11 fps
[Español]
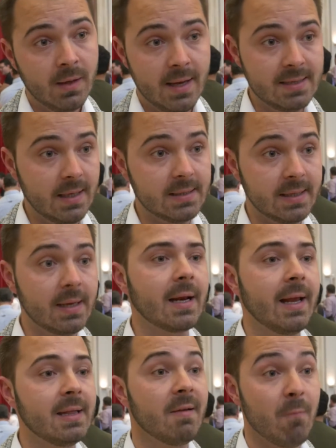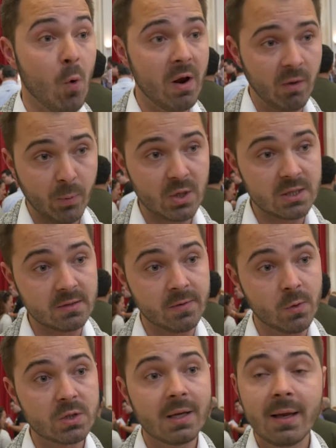es decir, cliente vuelva por esos
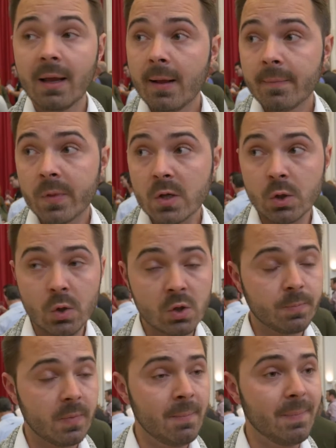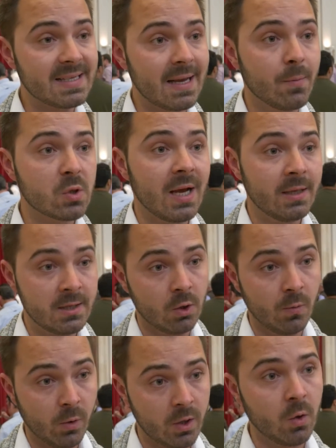vinos, nosotros empezamos a
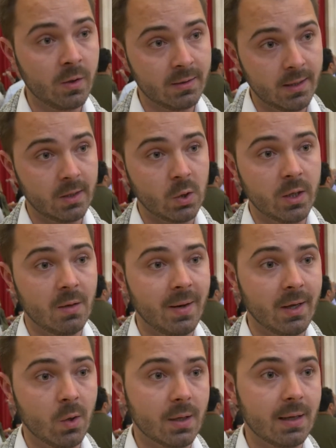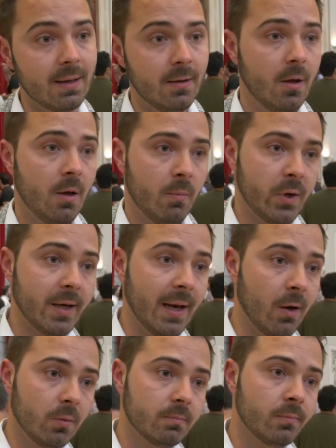distribuirlo en territorio de Mallorca. Porque
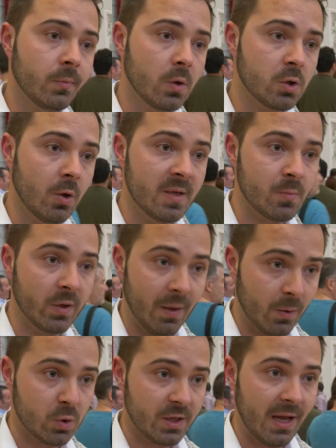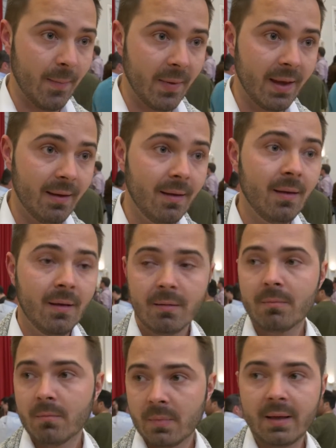claro, no es lo mismo que me gusta a mí
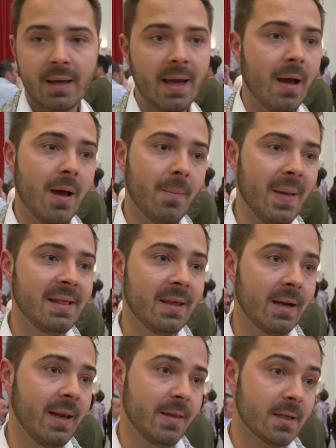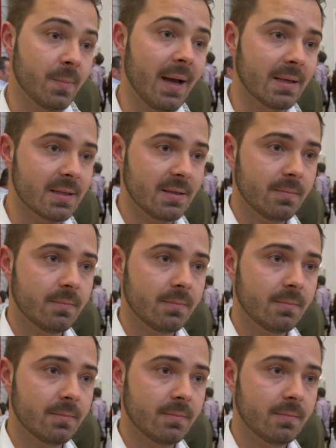que a 20 clientes más.